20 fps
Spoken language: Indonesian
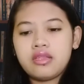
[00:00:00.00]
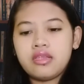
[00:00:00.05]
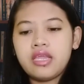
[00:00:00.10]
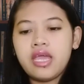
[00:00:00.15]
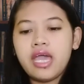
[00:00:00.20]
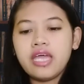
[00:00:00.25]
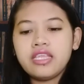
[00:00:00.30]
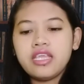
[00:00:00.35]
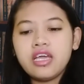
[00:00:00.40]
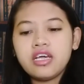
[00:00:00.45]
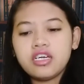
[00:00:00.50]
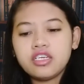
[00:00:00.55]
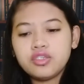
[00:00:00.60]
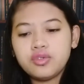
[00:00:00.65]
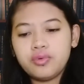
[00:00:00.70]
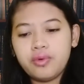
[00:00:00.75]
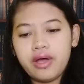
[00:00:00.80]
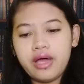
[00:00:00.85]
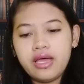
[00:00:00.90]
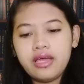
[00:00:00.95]
Di ayat yang
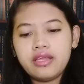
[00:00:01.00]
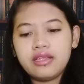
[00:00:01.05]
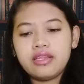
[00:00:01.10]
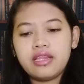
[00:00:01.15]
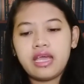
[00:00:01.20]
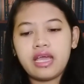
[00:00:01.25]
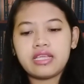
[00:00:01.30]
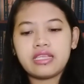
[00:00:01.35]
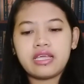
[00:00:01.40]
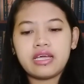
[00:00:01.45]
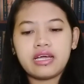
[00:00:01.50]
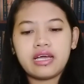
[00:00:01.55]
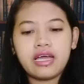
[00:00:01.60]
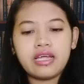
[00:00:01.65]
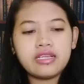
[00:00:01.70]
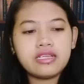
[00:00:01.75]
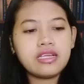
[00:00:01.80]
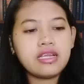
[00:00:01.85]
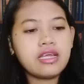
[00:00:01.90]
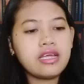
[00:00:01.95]
kedua
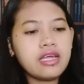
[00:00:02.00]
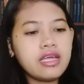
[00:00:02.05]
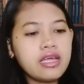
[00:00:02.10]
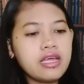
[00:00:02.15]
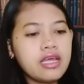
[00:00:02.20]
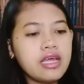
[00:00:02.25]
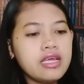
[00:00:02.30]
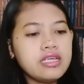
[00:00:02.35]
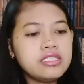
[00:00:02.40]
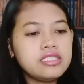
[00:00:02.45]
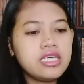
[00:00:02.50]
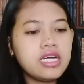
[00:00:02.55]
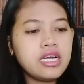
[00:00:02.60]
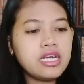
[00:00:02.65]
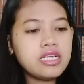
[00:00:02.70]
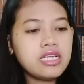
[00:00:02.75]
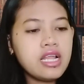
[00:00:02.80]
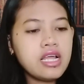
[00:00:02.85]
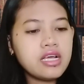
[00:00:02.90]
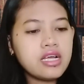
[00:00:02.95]
dikatakan,
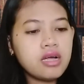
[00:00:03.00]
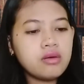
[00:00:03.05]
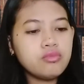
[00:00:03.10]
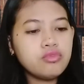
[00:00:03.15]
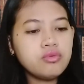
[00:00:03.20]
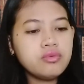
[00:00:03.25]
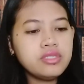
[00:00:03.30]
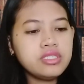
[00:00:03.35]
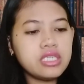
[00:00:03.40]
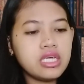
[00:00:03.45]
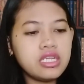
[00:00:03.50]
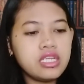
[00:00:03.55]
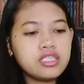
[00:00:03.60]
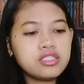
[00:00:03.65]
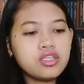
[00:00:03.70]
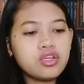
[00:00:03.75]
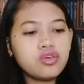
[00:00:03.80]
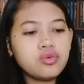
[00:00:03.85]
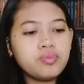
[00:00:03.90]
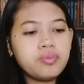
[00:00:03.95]
"Janganlah kamu menjadi
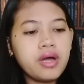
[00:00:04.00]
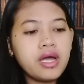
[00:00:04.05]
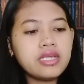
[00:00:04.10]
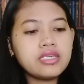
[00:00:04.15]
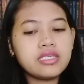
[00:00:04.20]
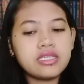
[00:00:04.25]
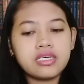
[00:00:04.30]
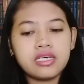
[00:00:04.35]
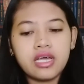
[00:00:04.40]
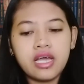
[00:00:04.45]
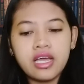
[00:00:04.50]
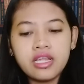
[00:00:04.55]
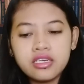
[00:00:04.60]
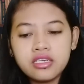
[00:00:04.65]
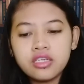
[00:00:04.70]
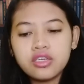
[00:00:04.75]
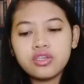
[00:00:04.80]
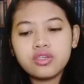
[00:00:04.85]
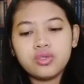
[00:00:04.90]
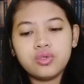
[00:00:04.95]
serupa dengan
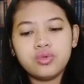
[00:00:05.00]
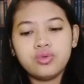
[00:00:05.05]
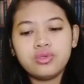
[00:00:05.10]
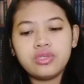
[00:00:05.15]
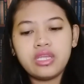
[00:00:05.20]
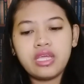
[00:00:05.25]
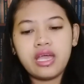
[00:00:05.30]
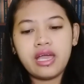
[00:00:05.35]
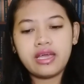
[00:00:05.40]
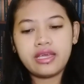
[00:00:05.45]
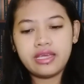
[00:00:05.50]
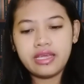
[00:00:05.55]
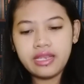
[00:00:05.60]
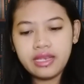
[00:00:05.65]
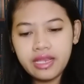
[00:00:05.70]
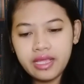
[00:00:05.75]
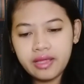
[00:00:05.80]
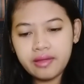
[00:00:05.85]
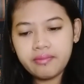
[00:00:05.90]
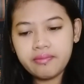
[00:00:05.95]
dunia
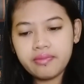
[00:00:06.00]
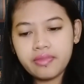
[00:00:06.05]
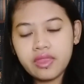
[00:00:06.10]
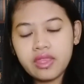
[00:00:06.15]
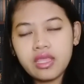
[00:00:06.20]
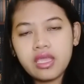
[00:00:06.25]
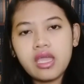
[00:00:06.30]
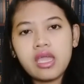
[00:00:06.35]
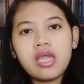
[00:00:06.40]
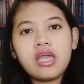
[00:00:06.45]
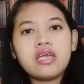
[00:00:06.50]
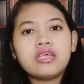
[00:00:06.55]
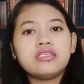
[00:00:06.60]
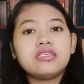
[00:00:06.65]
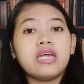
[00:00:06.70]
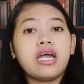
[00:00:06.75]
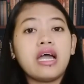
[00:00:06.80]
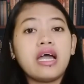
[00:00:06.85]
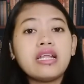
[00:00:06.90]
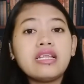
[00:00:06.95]
ini."
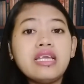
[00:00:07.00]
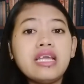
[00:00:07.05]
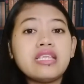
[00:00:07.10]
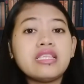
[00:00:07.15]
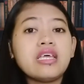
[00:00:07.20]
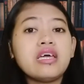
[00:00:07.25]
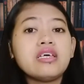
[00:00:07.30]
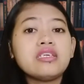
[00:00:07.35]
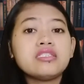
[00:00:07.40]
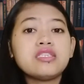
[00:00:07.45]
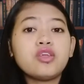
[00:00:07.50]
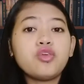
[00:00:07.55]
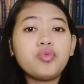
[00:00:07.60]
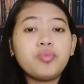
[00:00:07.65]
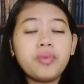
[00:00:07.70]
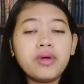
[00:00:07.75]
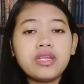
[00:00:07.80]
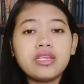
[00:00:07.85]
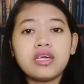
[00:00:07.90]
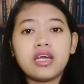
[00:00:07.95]
Jangan kita
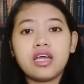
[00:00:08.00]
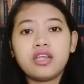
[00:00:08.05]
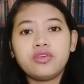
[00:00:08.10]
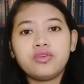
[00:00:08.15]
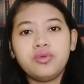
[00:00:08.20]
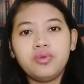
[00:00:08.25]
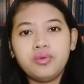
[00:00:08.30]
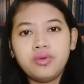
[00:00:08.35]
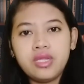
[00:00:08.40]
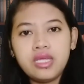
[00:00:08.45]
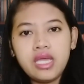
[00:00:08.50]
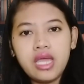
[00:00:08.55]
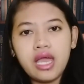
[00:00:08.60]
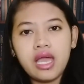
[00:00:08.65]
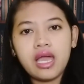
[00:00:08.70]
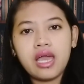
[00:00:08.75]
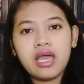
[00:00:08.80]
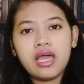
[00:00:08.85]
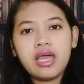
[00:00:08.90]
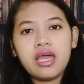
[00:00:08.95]
serupa dengan
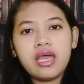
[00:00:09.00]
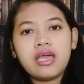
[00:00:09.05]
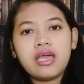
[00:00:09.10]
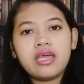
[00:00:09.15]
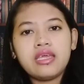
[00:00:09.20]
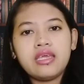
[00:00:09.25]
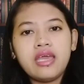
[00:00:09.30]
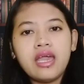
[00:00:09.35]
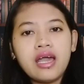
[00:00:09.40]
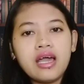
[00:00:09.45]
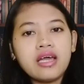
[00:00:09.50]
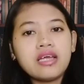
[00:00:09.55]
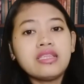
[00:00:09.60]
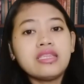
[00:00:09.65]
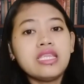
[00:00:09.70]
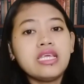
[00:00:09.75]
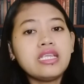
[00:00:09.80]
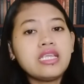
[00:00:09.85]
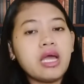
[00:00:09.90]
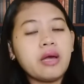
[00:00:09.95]
dunia yang
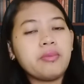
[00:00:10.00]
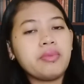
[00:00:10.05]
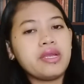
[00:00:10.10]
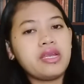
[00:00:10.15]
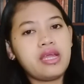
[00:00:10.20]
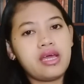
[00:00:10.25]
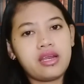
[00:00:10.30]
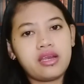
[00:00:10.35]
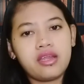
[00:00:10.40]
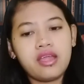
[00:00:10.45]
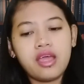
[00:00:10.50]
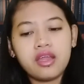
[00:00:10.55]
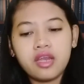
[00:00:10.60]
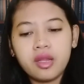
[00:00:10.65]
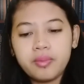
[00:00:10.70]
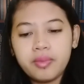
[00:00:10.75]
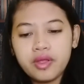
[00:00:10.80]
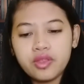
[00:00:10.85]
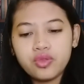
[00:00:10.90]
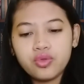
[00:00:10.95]
tidak benar di
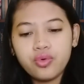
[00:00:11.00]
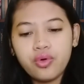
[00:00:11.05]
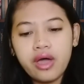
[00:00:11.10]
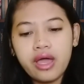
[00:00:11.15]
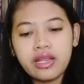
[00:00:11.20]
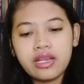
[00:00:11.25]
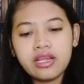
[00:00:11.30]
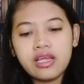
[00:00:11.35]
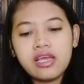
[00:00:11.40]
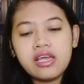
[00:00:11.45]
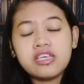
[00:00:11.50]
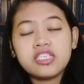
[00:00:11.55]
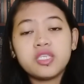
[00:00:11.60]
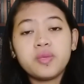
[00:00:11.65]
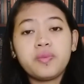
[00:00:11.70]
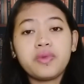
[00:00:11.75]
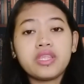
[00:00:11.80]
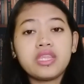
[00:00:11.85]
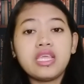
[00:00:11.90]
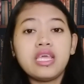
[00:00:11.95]
hadapan Tuhan,
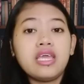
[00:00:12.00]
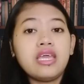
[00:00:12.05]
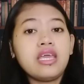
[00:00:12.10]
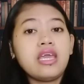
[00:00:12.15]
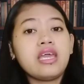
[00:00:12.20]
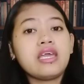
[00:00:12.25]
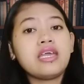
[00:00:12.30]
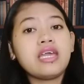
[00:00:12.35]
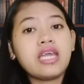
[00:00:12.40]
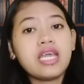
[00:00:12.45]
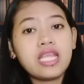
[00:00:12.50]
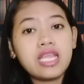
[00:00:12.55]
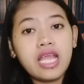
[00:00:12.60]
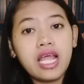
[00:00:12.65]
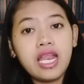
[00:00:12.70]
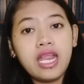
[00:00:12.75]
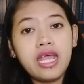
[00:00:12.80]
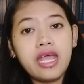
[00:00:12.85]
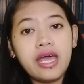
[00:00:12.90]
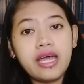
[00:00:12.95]
seperti yang
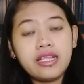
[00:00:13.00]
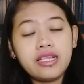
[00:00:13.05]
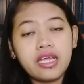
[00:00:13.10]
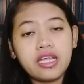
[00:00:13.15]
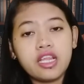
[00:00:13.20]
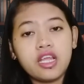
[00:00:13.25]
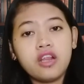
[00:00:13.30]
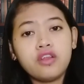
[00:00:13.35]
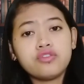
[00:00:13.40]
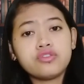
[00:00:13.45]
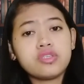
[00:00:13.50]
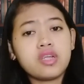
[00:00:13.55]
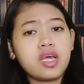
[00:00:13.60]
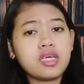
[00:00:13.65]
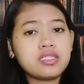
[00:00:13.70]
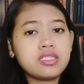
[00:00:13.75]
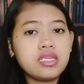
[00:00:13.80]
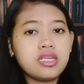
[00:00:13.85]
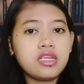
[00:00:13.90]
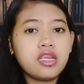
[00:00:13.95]
kita lihat dari
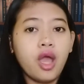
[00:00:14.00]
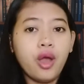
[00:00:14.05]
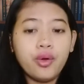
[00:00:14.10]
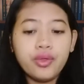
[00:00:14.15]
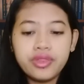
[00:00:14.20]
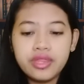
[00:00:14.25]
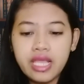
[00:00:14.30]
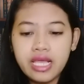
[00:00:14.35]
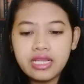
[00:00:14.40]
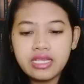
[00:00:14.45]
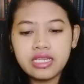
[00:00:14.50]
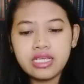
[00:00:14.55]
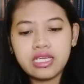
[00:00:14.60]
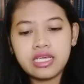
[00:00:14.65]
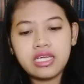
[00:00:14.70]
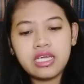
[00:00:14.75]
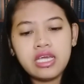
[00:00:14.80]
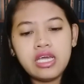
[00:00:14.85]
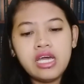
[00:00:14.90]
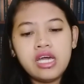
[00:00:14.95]
ilustrasi daun tadi.
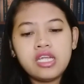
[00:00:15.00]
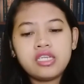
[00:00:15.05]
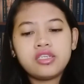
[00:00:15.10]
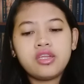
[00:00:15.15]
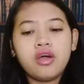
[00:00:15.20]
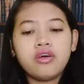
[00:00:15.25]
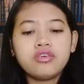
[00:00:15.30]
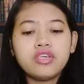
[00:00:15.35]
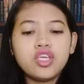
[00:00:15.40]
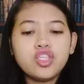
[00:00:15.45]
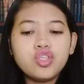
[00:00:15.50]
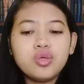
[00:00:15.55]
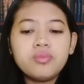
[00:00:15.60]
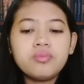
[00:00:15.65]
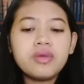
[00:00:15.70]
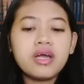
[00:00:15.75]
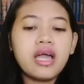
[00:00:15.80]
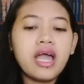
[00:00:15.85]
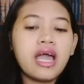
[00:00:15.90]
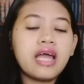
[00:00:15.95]
Daun itu
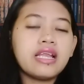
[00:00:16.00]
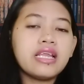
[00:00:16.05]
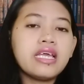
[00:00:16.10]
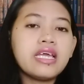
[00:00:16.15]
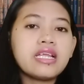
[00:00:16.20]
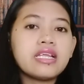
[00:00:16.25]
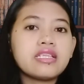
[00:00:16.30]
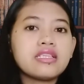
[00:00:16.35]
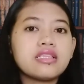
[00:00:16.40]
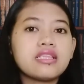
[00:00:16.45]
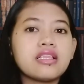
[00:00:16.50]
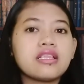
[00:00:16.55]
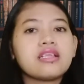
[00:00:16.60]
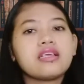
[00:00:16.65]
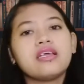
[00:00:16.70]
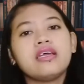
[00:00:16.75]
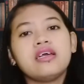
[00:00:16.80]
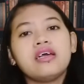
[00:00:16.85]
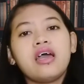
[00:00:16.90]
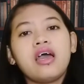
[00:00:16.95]
mengalir
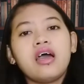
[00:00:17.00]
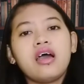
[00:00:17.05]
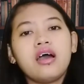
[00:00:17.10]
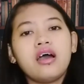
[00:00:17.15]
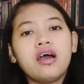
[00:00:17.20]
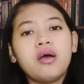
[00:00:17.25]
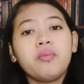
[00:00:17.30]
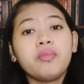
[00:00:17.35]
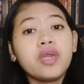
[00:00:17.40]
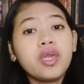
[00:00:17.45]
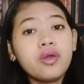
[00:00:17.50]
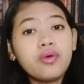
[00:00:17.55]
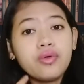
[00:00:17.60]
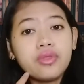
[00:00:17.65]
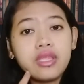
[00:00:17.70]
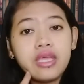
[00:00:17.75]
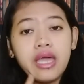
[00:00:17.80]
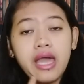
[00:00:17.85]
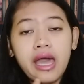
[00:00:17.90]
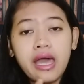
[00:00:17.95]
e,
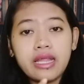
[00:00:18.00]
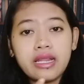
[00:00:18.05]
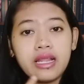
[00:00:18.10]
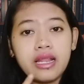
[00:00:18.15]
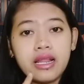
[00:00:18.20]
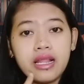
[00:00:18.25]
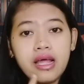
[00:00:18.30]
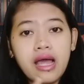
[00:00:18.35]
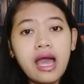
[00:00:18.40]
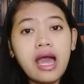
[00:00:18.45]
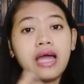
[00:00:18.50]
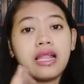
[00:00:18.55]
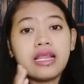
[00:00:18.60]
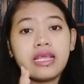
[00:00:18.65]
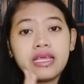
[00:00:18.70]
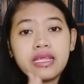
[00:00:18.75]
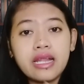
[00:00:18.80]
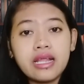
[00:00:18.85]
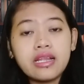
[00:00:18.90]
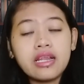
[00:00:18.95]
mengikuti
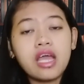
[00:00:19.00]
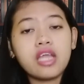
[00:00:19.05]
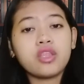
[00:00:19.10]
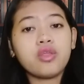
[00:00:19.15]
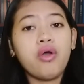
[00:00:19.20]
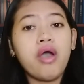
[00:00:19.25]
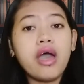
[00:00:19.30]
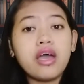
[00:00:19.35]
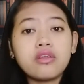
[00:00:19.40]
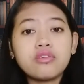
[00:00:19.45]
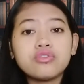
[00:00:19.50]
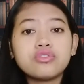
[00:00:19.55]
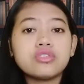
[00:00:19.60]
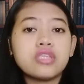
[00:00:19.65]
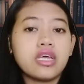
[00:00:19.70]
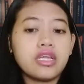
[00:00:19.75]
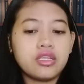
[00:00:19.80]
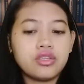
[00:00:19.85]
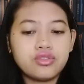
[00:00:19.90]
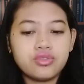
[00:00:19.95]
aliran atau arus
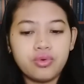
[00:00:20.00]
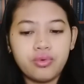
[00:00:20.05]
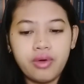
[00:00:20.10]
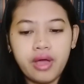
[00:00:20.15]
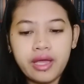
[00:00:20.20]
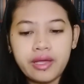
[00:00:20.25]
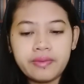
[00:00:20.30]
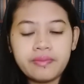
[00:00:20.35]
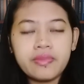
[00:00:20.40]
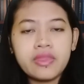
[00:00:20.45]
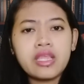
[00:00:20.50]
dari sungai.